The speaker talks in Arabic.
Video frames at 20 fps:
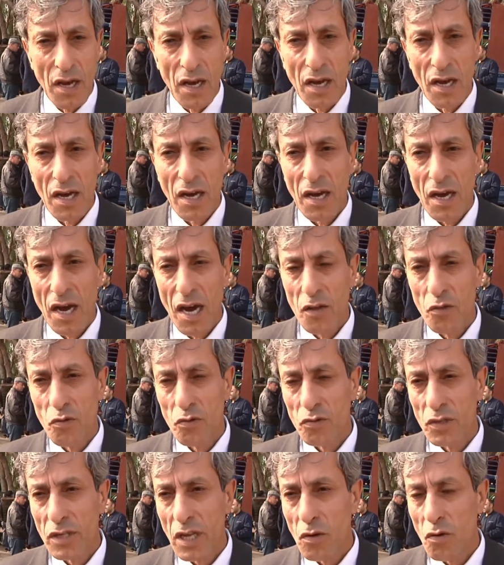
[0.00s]
آه، حيث
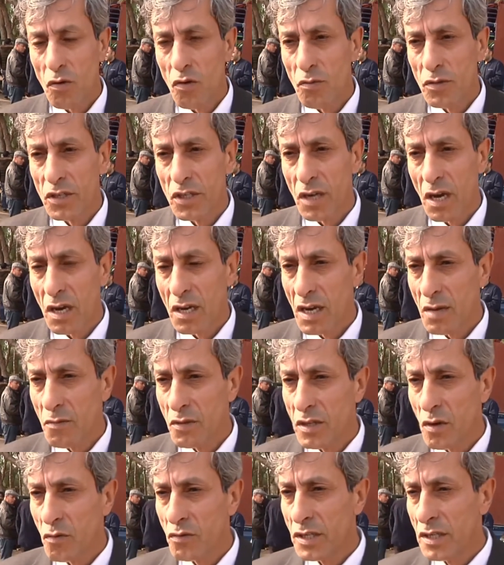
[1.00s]
سنقوم إن شاء الله
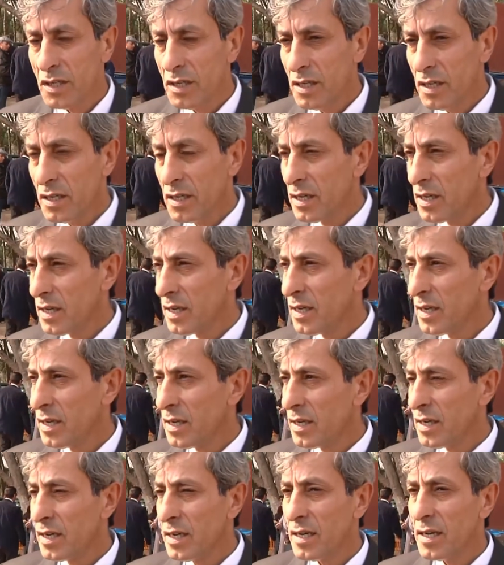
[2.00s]
بتوزيع
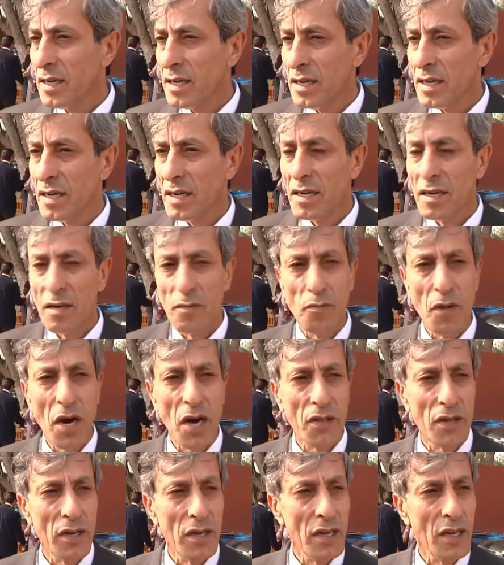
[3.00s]
آه،
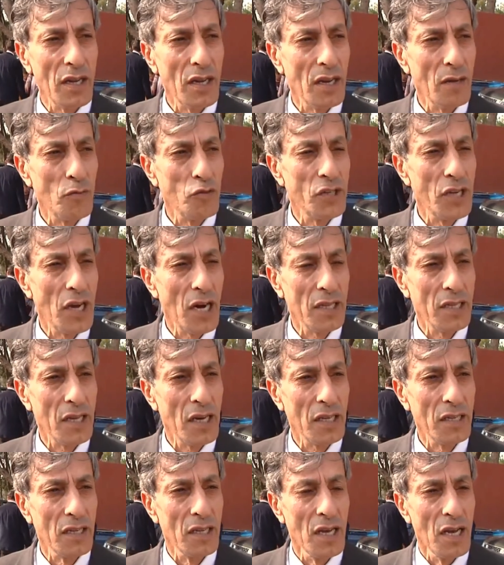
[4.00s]
بعض
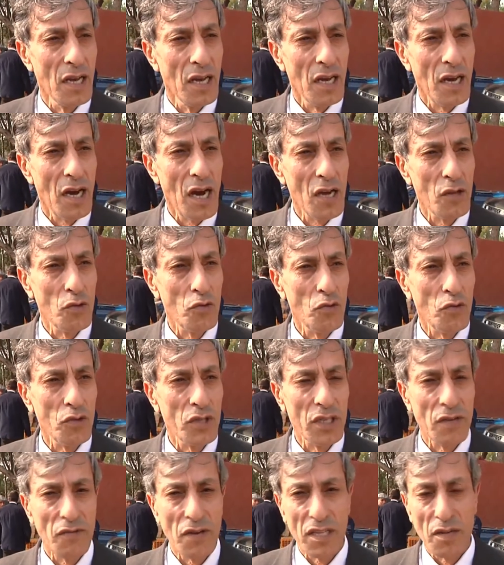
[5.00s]
المساعدات حيث
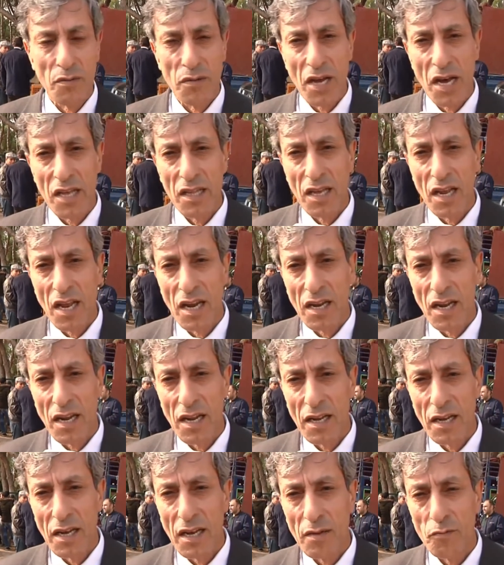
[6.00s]
استفاد من هذه
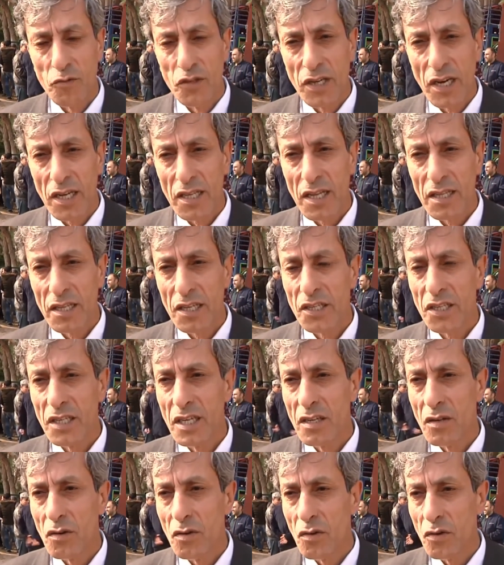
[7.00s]
المساعدات
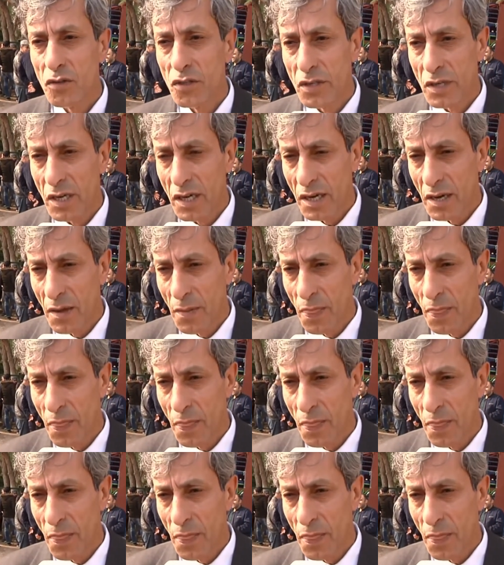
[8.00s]
20 أسرة